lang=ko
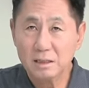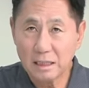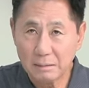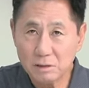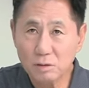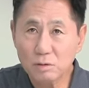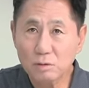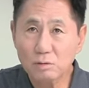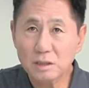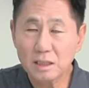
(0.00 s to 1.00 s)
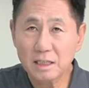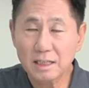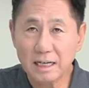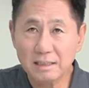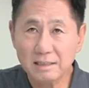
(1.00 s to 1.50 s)
남성 노동자들이
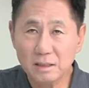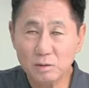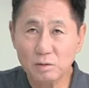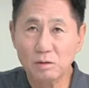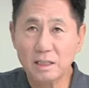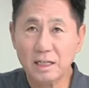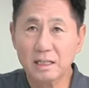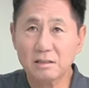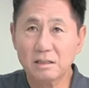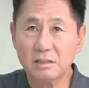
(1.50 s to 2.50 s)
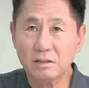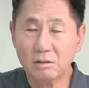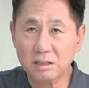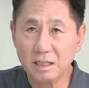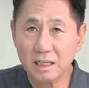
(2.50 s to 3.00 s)
강제노동을 당했던
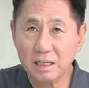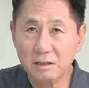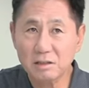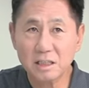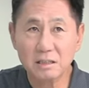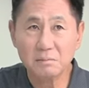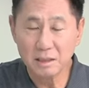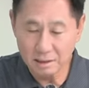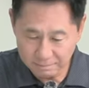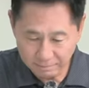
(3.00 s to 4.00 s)
역사의 현장입니다.